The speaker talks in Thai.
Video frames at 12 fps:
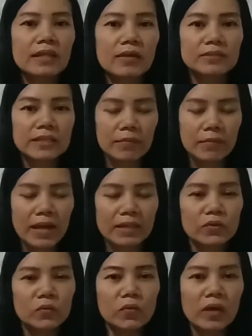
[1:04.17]
ซึ่งเราสามาร
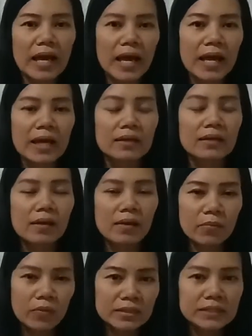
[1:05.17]
ถดูค่า
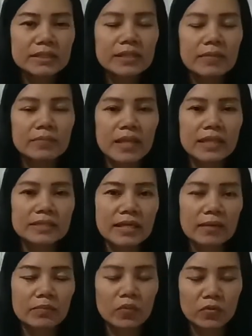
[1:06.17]
โพแทสเซียมได้
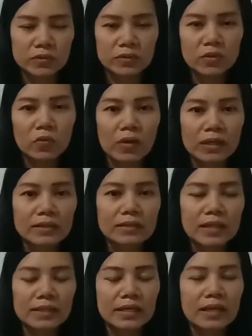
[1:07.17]
จากผลตรวจ
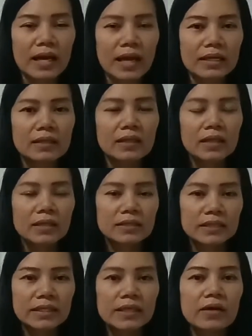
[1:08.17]
เลือดนะคะ
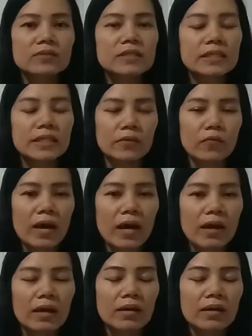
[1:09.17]
ที่เขาจะเขียนว่า